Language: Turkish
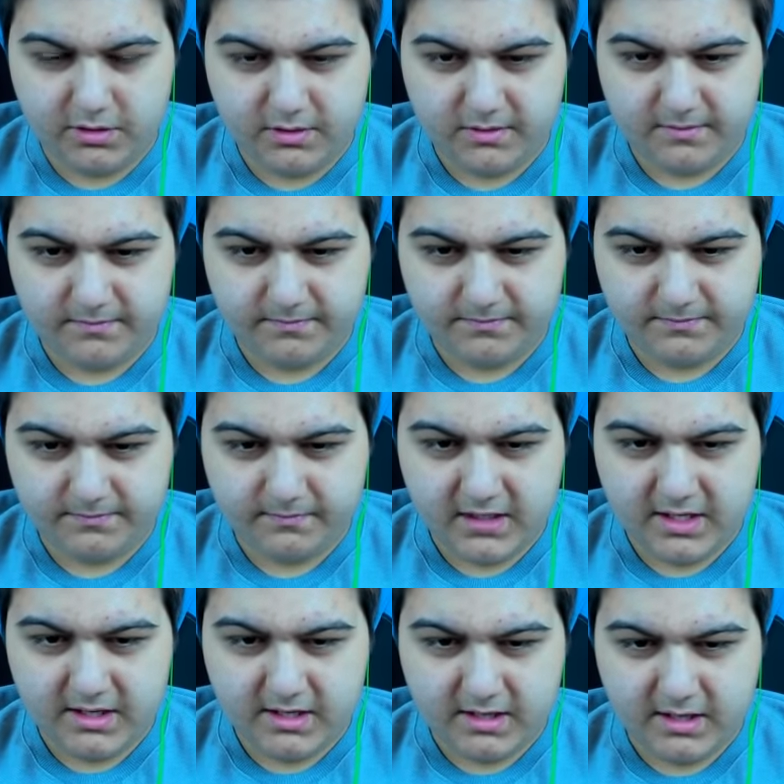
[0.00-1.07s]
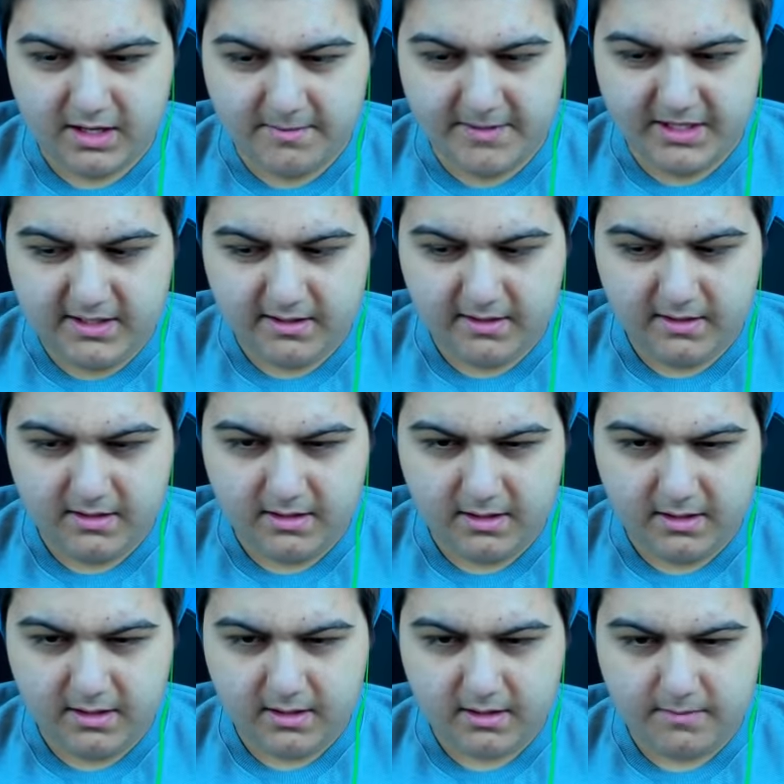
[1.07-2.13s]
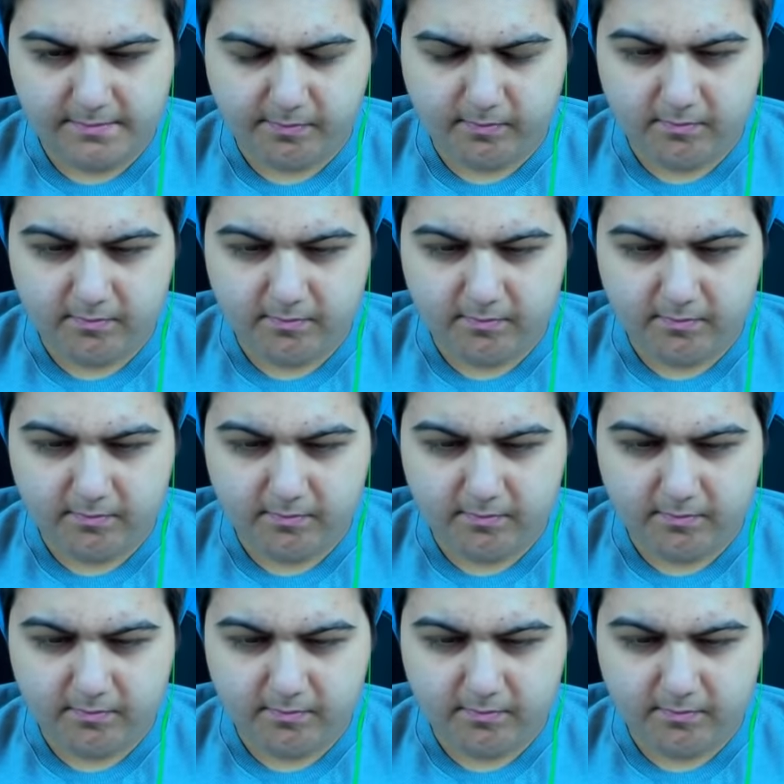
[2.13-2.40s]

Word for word: 12. Ahmet. 11.